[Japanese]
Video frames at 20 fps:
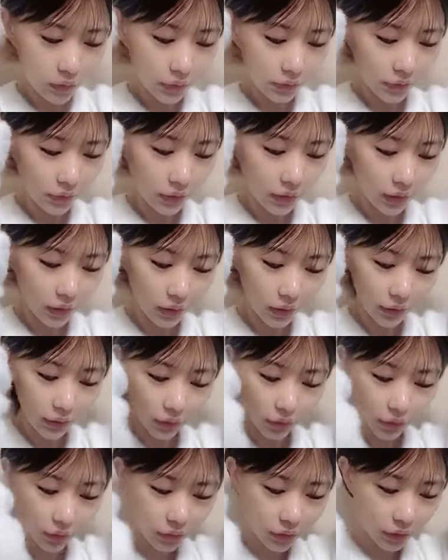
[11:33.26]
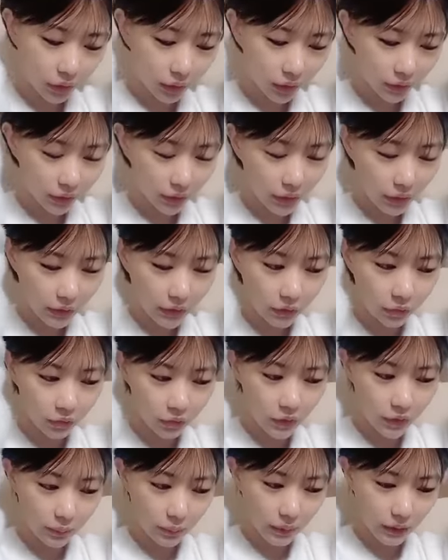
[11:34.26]
なんかああいうのってなんか何富
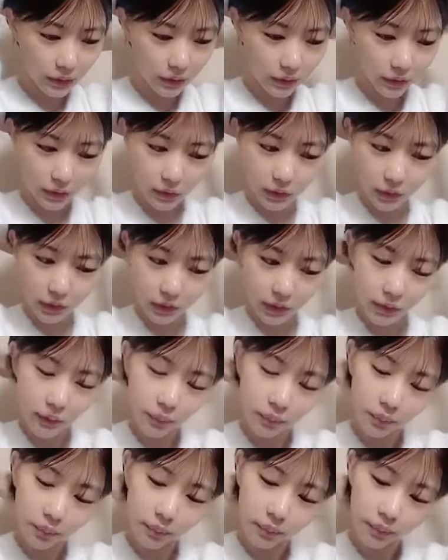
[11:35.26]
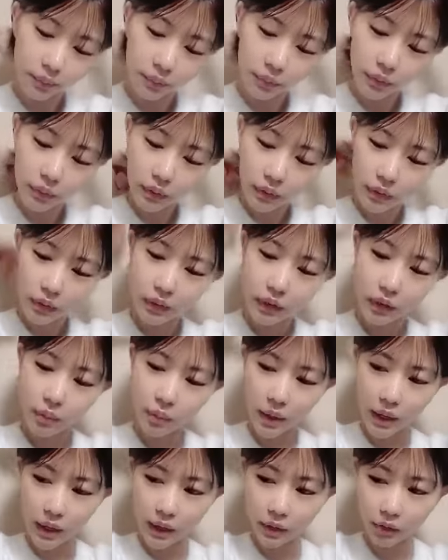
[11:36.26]
士みたいななんかさ名
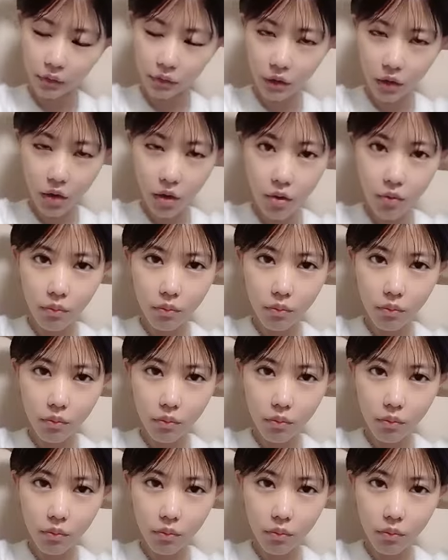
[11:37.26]
前あるんかな